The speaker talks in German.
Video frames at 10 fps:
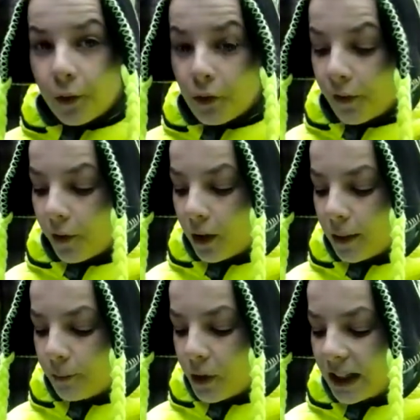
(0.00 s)
und nicht so viel
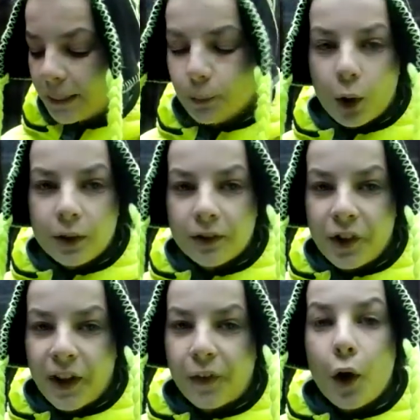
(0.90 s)
Sonne. Vor allen Dingen im Norden
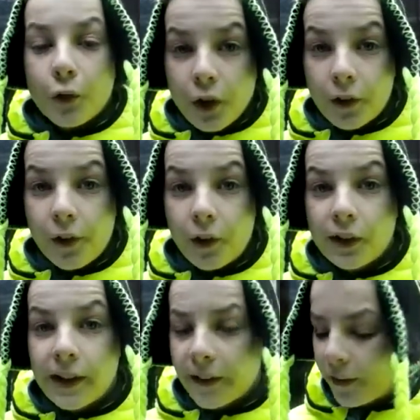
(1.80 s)
zeigt sich öfters die
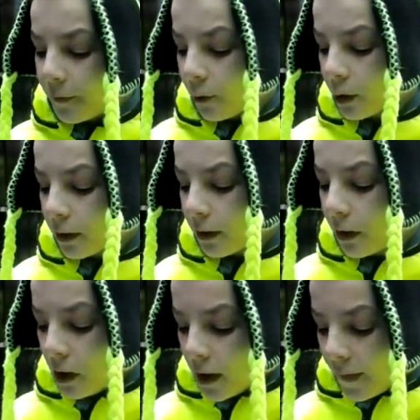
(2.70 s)
Sonne als die
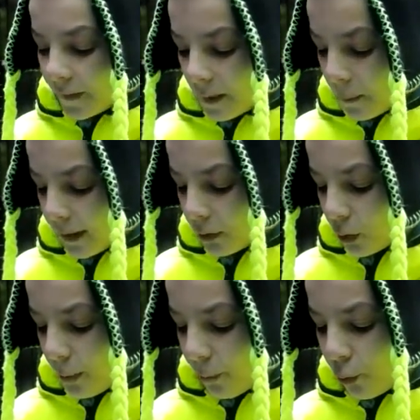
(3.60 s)
Wolken.
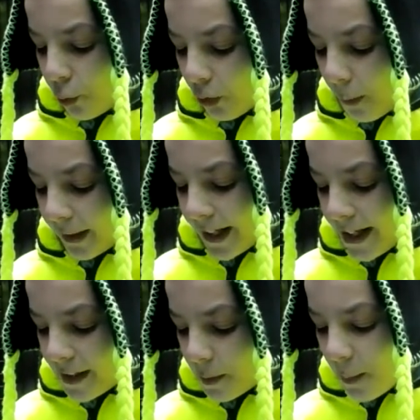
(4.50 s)
Temperaturen im Süden nochmal
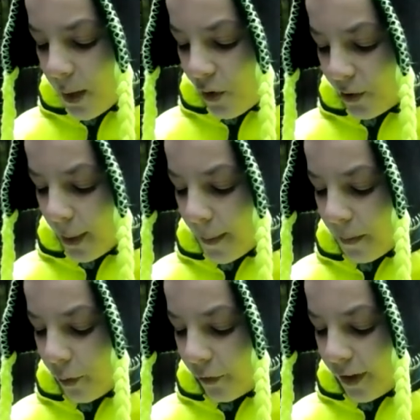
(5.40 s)
kalt, minus 2
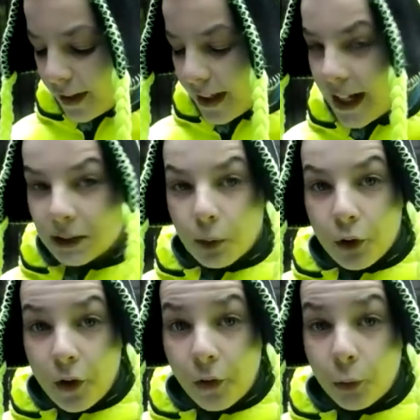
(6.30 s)
bis minus 4 Grad, im
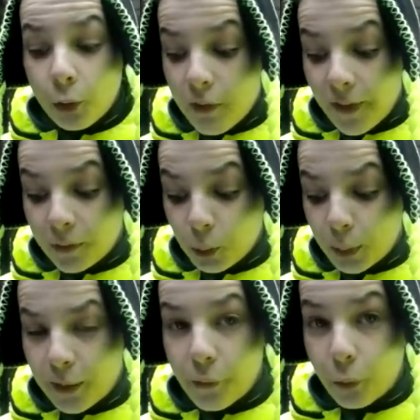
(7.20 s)
äußersten Südwesten
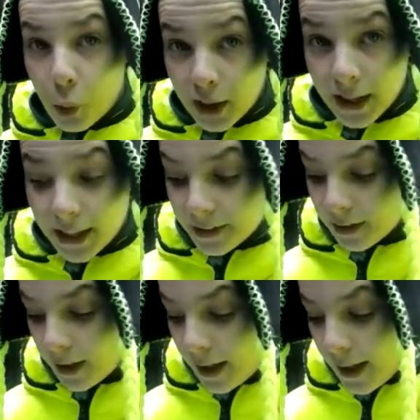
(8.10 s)
übrigens 0
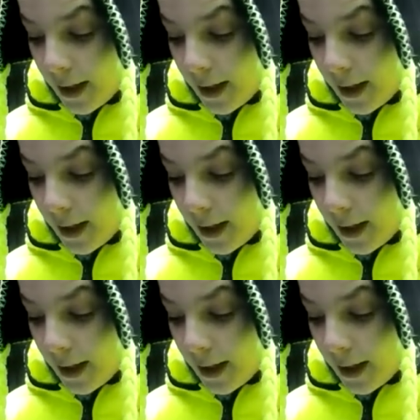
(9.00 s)
Grad,